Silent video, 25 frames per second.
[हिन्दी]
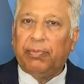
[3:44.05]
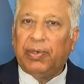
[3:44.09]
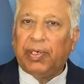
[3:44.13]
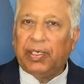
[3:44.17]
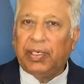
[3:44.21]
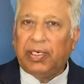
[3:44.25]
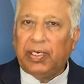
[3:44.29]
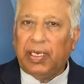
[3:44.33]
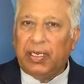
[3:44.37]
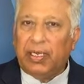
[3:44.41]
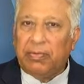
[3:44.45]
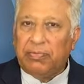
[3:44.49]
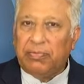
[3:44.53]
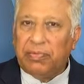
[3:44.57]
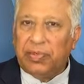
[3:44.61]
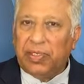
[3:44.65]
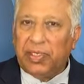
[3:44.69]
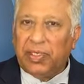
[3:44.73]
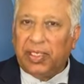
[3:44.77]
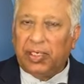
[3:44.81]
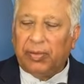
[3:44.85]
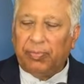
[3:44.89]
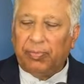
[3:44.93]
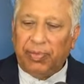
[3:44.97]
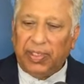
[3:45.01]
बगराम
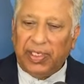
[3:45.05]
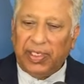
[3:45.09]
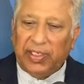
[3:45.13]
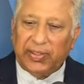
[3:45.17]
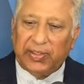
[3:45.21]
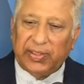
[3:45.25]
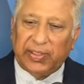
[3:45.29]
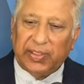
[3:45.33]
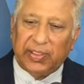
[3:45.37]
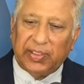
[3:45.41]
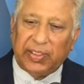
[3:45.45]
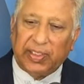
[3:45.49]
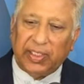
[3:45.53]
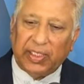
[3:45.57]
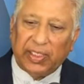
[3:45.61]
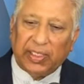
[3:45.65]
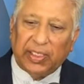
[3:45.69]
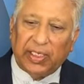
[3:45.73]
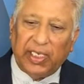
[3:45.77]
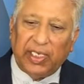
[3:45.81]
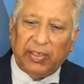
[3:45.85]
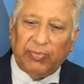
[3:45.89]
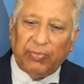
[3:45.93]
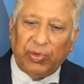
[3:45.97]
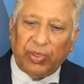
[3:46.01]
एयरबेस से
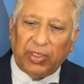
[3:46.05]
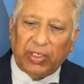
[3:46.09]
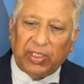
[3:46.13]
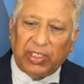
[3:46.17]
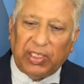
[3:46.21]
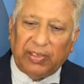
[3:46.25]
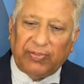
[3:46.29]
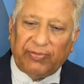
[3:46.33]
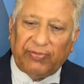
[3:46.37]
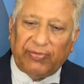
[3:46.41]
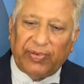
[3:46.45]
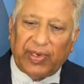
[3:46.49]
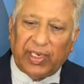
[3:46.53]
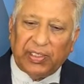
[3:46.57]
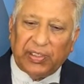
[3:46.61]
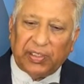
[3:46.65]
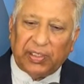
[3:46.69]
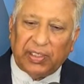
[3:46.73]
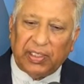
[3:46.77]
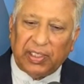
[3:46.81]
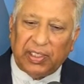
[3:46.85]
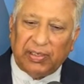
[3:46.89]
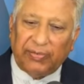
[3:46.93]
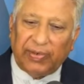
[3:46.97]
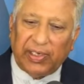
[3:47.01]
गैर मुल्की अफवाज
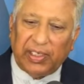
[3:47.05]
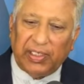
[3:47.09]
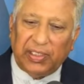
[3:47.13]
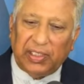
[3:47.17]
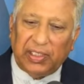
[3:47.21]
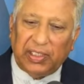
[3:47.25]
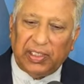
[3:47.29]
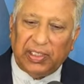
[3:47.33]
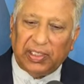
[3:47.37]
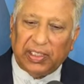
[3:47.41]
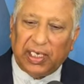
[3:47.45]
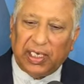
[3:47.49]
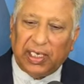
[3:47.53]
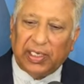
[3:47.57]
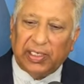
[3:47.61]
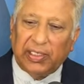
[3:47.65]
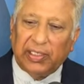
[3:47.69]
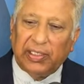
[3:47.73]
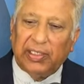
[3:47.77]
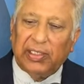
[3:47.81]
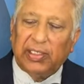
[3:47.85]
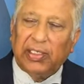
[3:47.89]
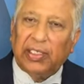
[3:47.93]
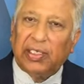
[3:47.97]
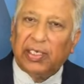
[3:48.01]
की रवानगी का
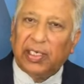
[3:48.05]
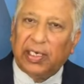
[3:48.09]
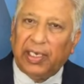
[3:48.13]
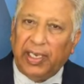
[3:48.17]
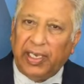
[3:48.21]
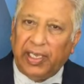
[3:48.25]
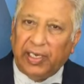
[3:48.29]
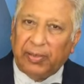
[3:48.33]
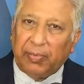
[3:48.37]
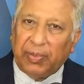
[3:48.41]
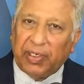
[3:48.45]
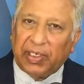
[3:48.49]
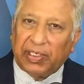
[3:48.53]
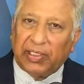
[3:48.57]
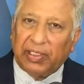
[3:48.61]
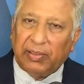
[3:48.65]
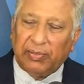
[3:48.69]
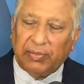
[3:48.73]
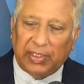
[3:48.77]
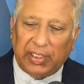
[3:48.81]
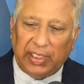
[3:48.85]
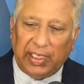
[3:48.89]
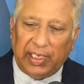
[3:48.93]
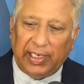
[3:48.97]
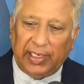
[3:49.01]
खैर
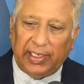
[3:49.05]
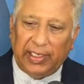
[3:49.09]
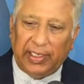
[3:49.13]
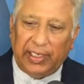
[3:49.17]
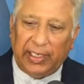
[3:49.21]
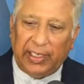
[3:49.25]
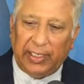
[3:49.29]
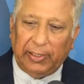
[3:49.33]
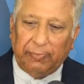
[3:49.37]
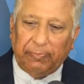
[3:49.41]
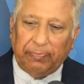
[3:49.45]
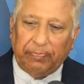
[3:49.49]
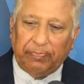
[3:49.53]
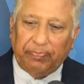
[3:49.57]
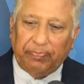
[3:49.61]
मकदम किया है